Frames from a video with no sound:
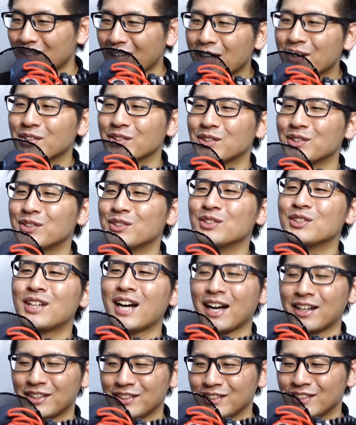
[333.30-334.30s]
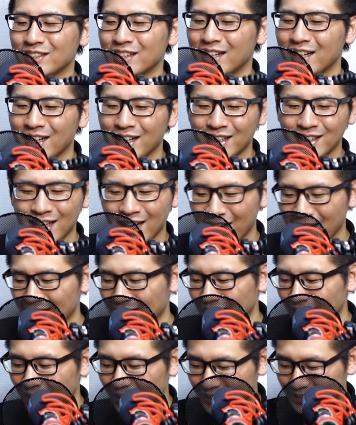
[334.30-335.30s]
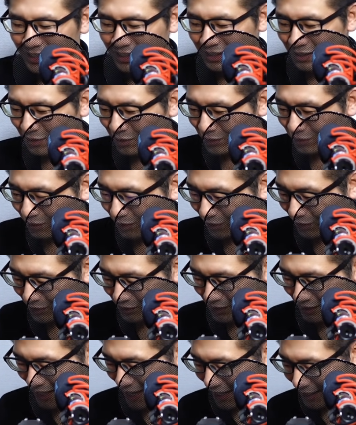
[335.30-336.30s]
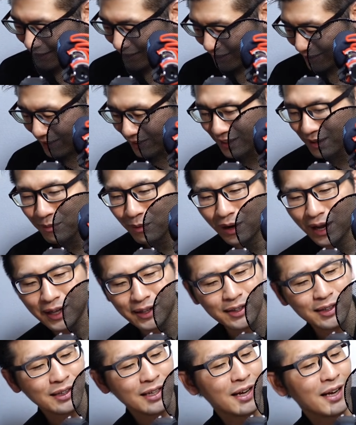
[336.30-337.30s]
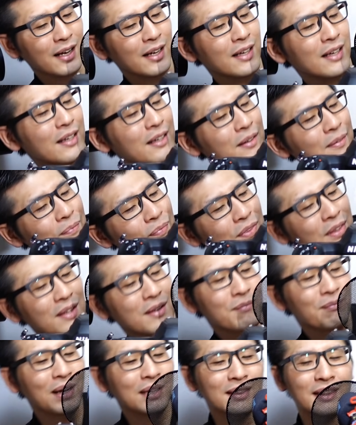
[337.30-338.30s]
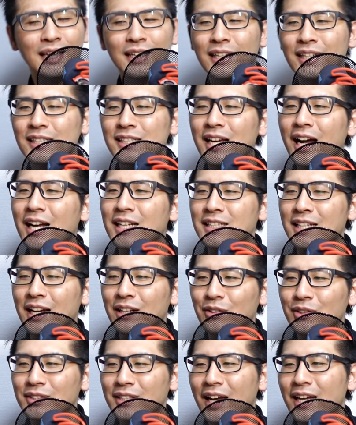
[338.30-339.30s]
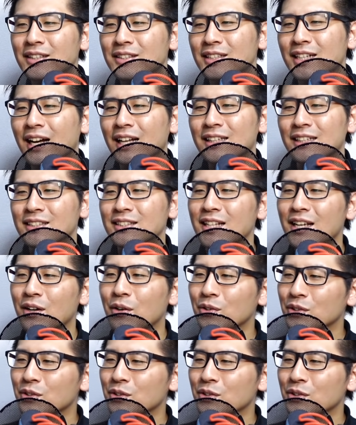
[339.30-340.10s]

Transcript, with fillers: たる風格。で、先ほどお伝えさせてもらった、バッテリーチャージャーのサイズ感ですね。